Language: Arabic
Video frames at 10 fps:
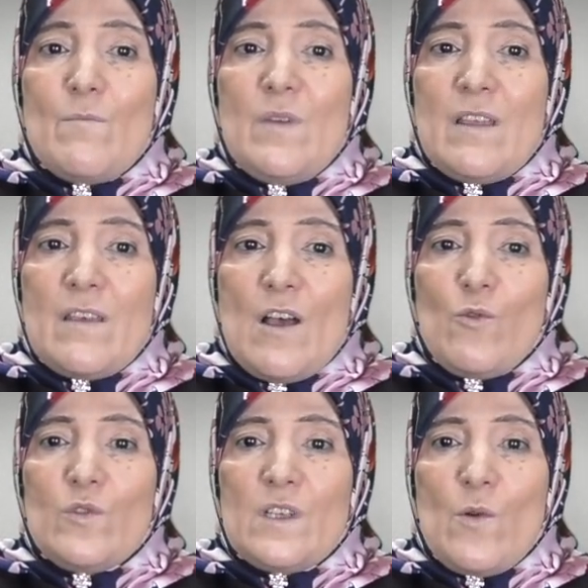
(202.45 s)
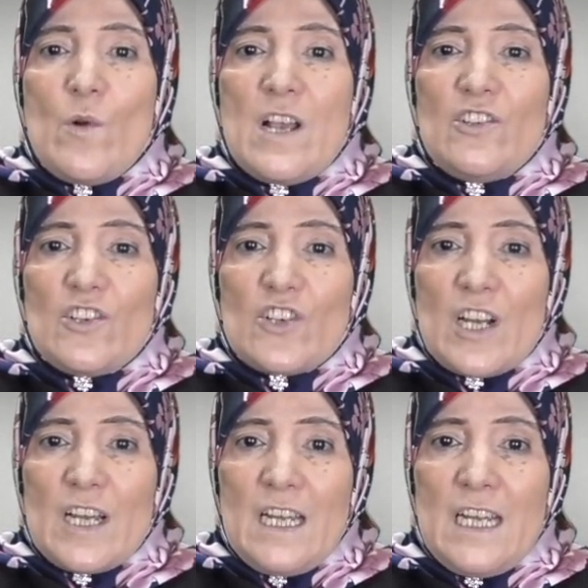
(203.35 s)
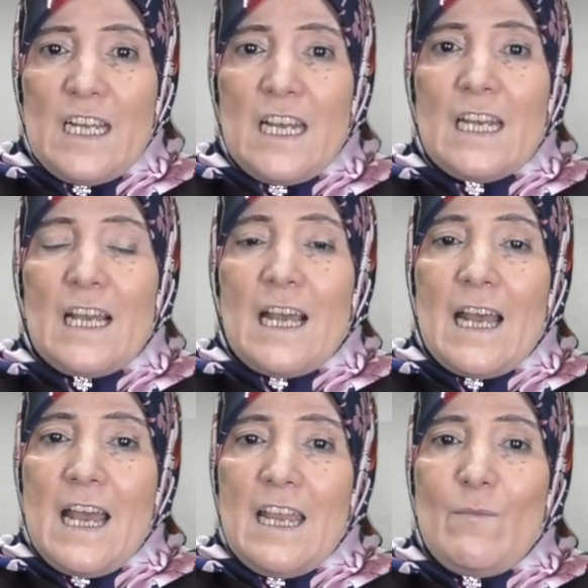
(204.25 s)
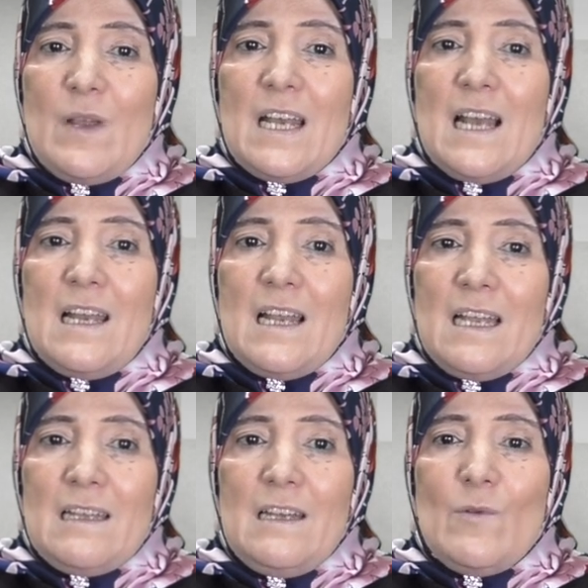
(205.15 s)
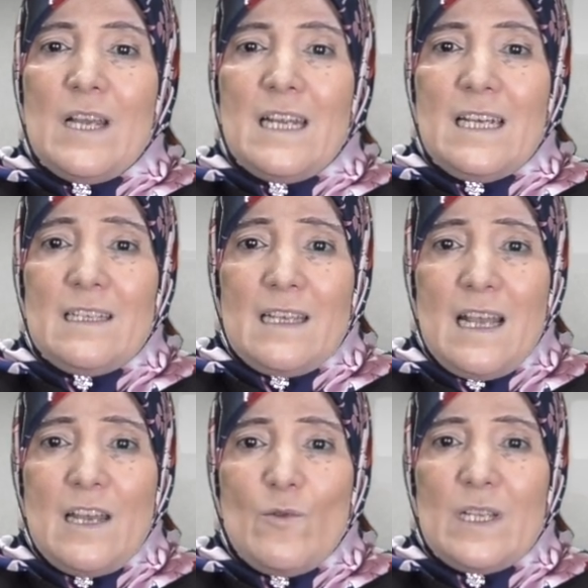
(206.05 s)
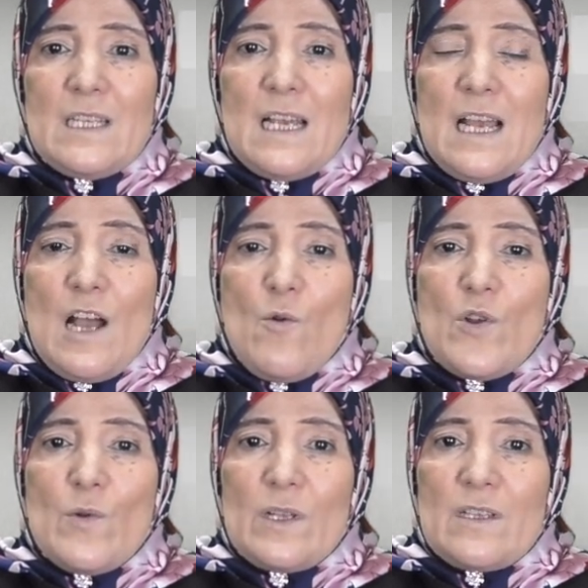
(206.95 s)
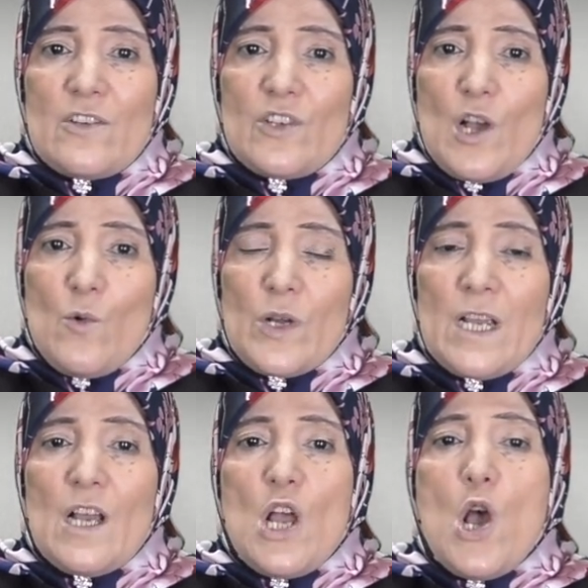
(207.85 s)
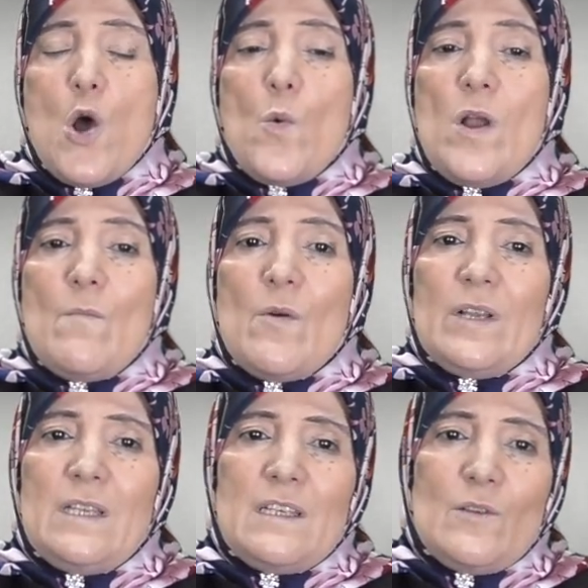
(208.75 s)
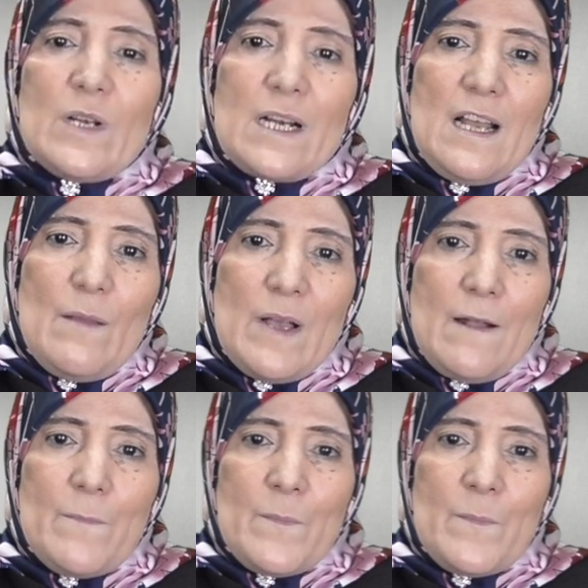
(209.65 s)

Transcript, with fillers: ميثاق زواج شرعي قائم على العدل والإحسان والتعاون والتشاور والمودة والرحمة